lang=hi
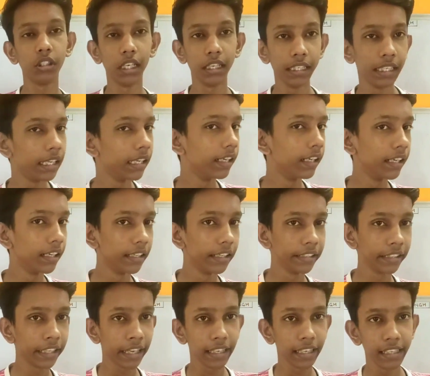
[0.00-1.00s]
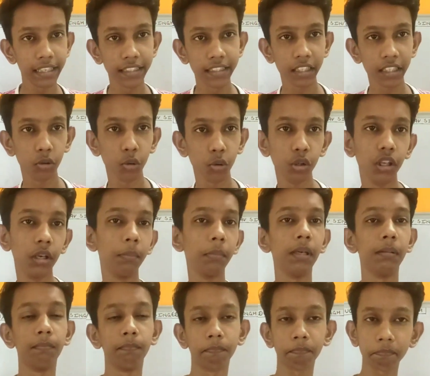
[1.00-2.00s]
हो जाएंगे ठीक है एक से दो दिन
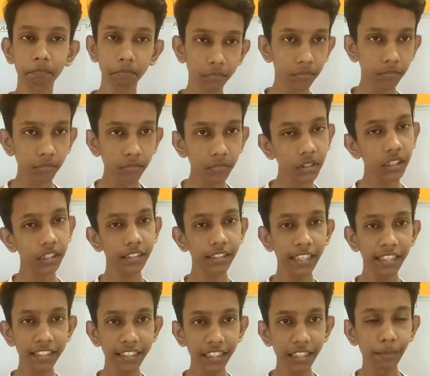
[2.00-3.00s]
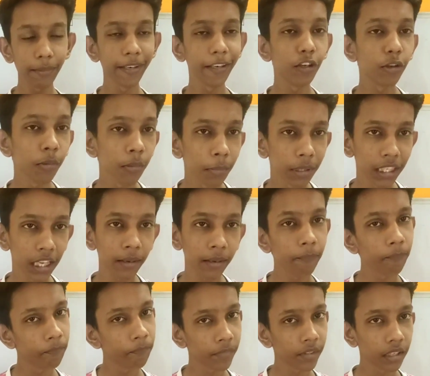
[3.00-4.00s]
में तीन चीज़ें मैंने तुम्हें बताई
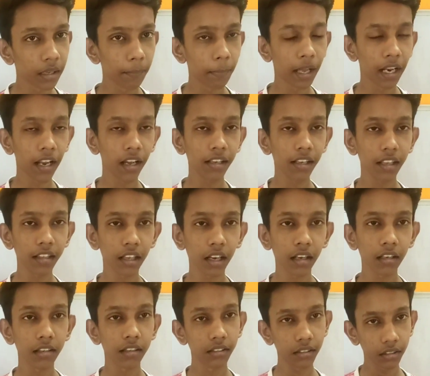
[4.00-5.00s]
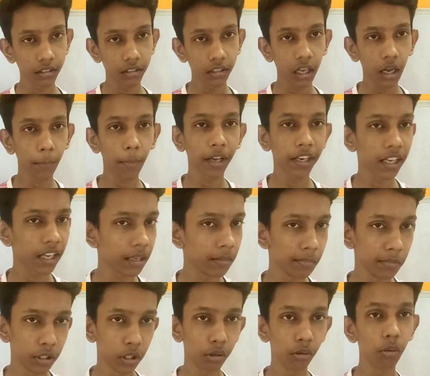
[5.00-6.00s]
पहला क्या था हमारा
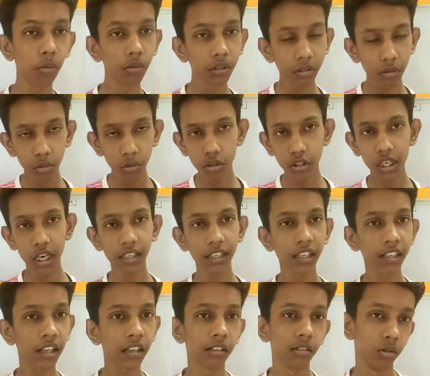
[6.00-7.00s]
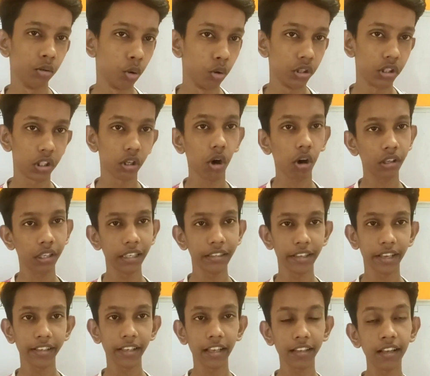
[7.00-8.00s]
एम दूसरा क्या था नोट्स और
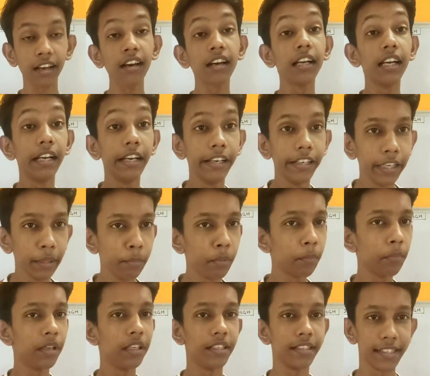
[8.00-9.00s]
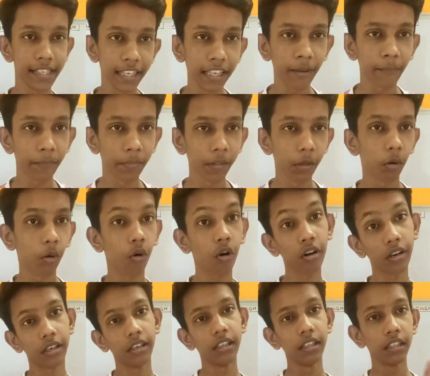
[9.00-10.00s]
तीसरा क्या था डी ठीक है
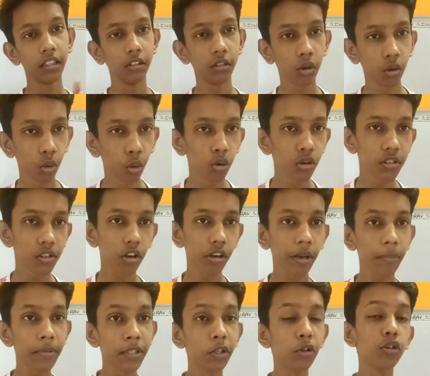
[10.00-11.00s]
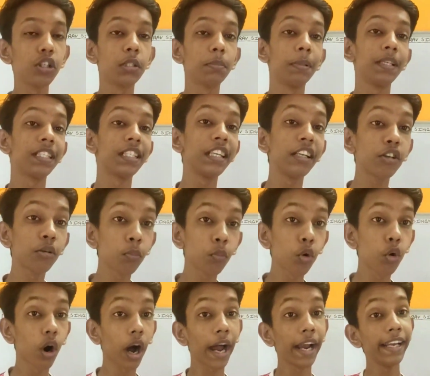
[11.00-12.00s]
और जो नोट्स और एम स्पेशली
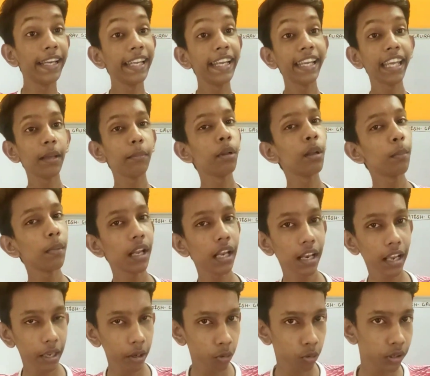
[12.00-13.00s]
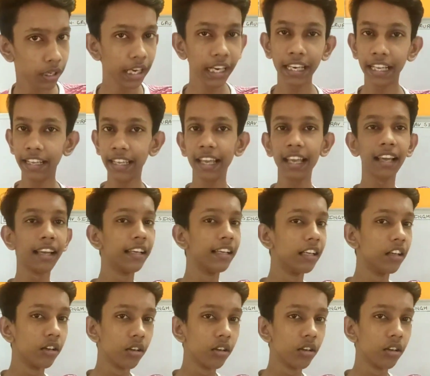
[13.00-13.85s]
तुमको आई के भी मिल रहे होंगे ठीक है